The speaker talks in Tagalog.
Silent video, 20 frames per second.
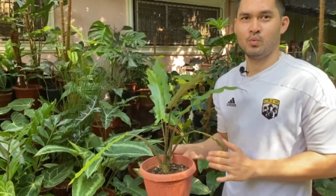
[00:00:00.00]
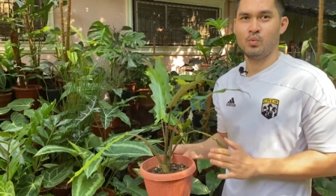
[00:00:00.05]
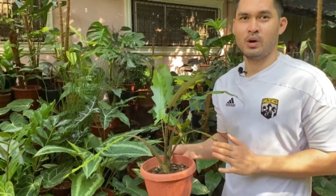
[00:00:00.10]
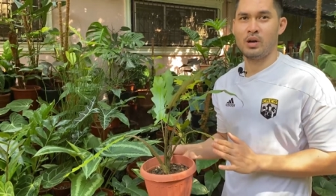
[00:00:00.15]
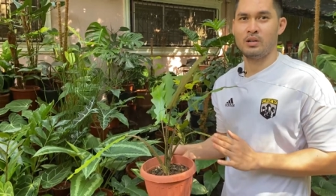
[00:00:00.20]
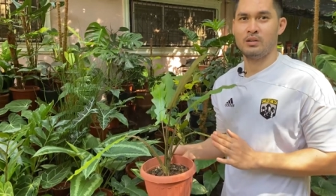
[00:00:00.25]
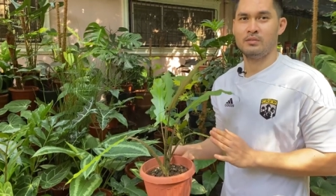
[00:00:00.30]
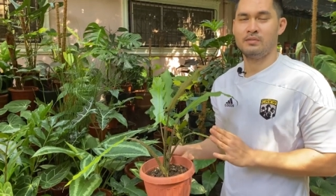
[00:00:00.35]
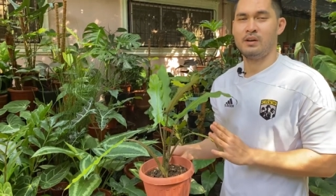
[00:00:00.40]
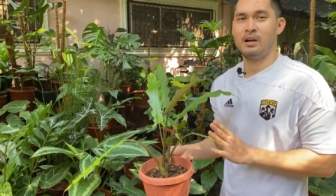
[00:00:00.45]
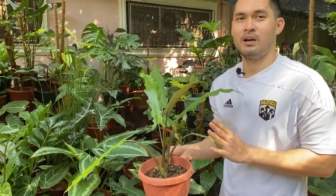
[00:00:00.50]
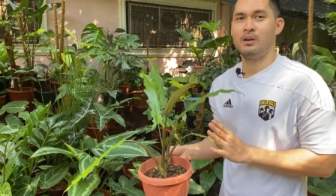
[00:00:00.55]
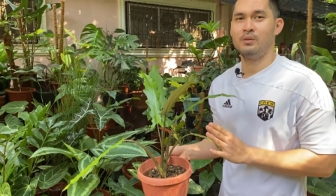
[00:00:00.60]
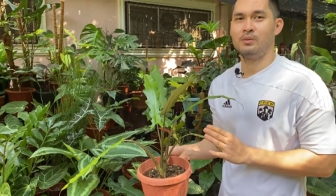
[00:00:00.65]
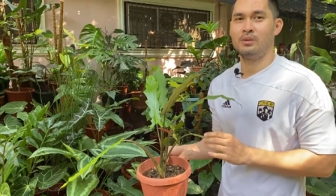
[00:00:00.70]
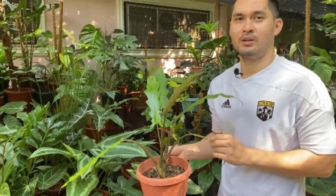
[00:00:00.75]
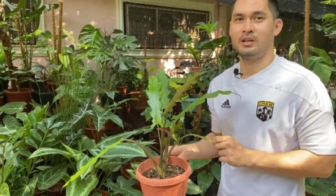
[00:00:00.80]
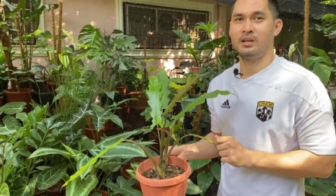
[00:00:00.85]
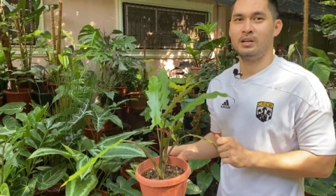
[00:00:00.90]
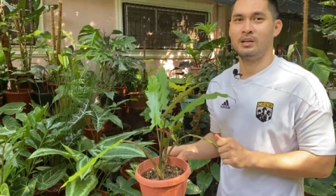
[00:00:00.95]
one of
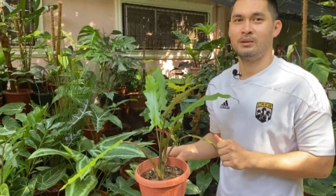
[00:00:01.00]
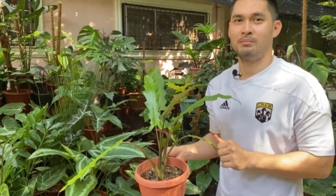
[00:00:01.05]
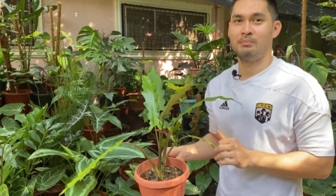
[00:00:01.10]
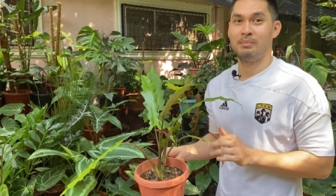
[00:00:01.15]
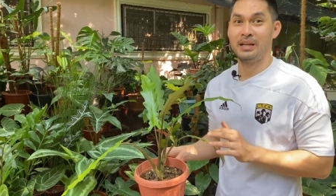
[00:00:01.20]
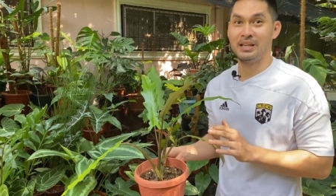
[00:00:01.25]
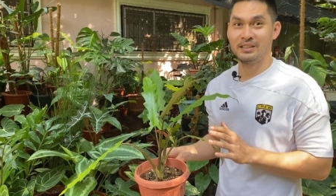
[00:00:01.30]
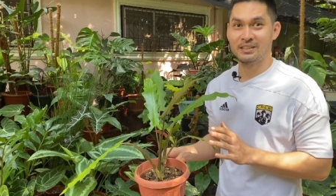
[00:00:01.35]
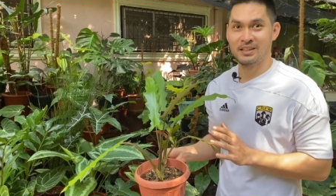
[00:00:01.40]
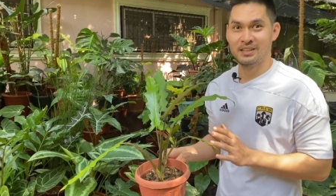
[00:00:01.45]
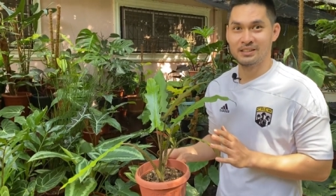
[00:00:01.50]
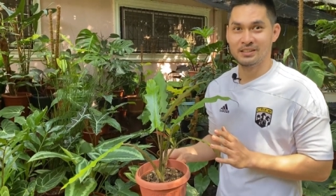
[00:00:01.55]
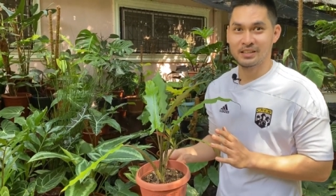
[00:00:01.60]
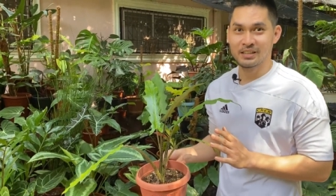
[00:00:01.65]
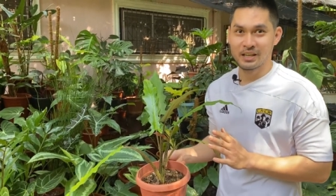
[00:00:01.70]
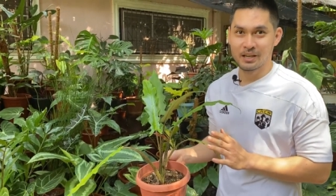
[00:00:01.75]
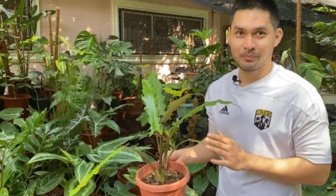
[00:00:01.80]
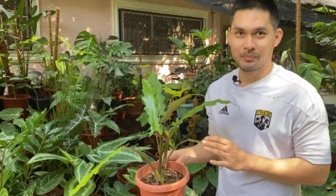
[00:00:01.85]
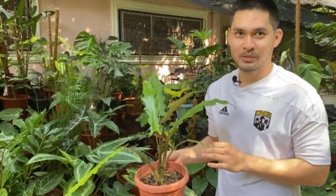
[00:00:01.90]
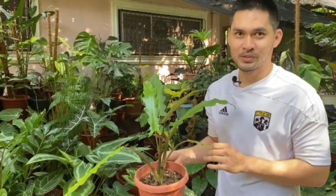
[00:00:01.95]
our plant
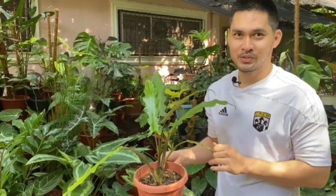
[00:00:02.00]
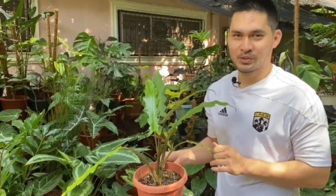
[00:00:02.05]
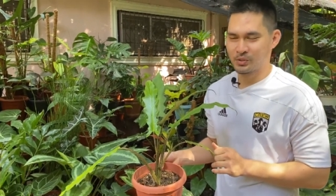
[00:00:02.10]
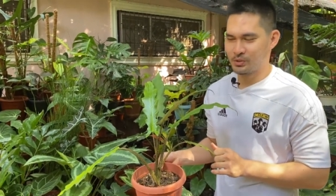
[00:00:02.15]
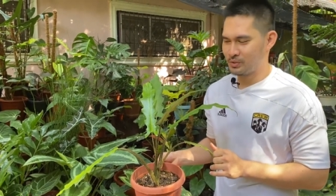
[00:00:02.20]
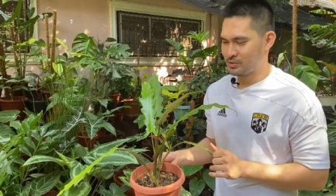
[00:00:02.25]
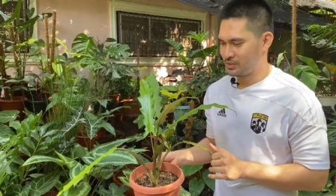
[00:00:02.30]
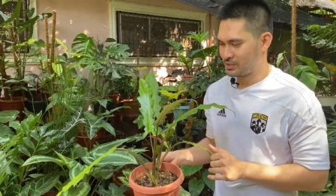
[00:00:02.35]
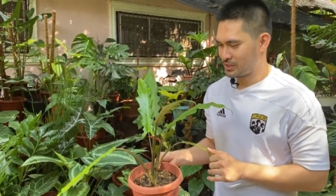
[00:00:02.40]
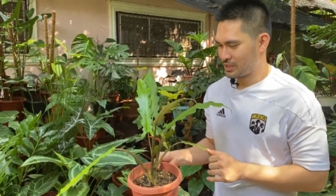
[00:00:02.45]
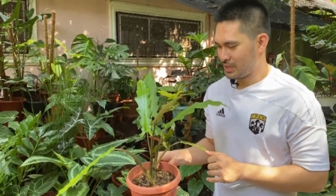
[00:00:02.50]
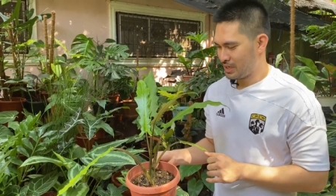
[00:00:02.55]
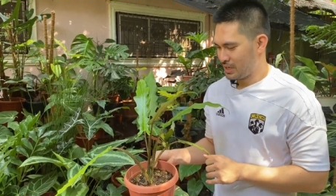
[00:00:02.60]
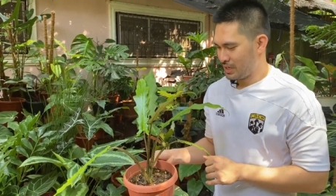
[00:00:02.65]
hunting episodes.